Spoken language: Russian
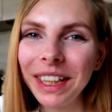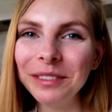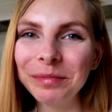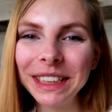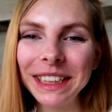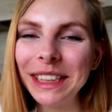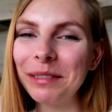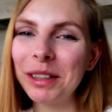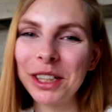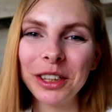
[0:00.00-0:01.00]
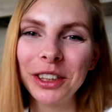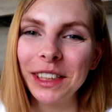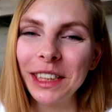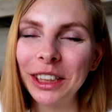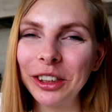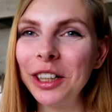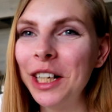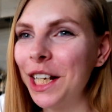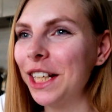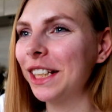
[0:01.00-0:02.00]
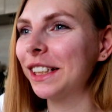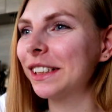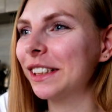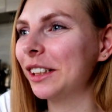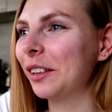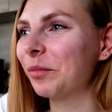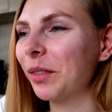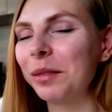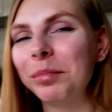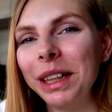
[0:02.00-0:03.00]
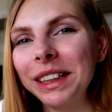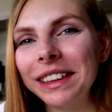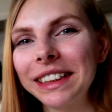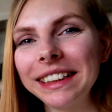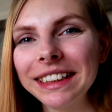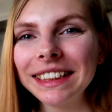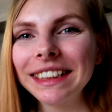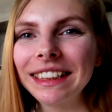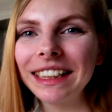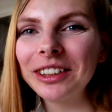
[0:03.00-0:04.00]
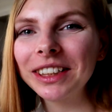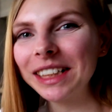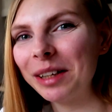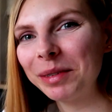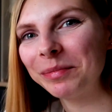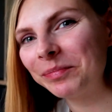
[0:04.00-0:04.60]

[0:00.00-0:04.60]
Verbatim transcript: У меня дети обожают чесночок из э, банок с огурцами.